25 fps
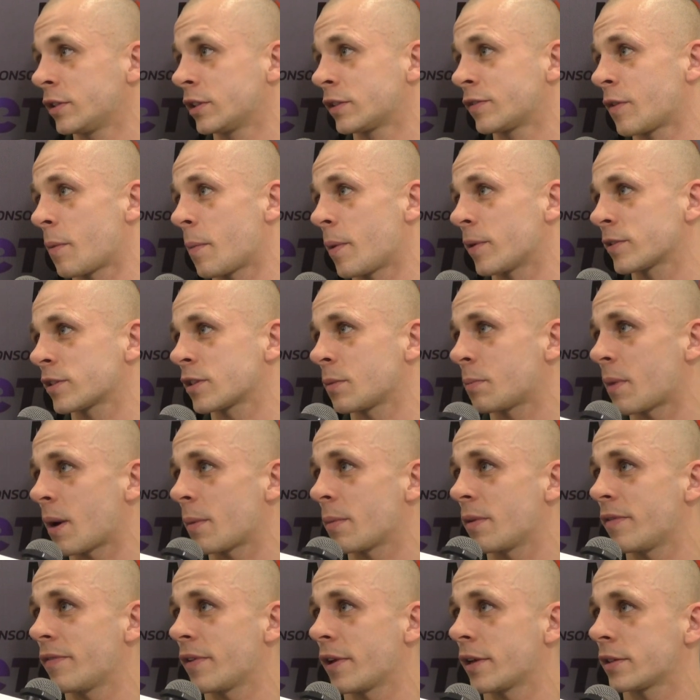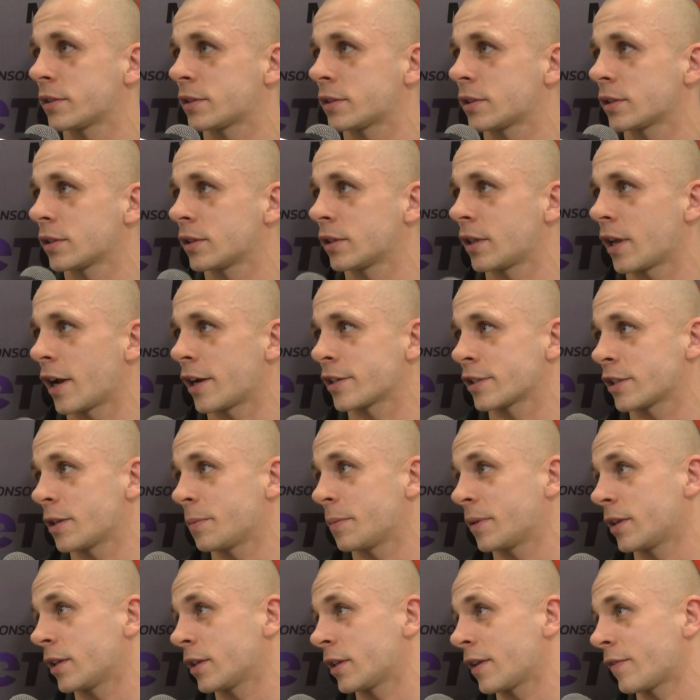dwoma osobami, więc na razie nie
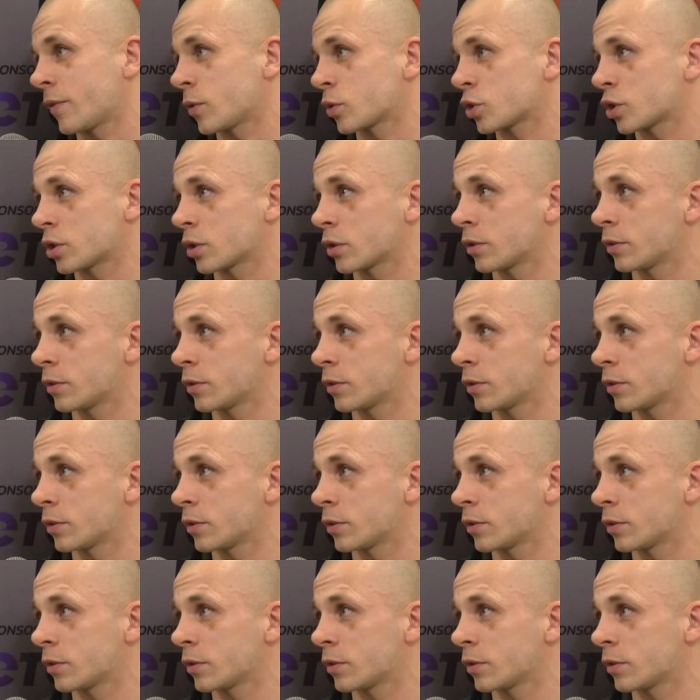będę dawał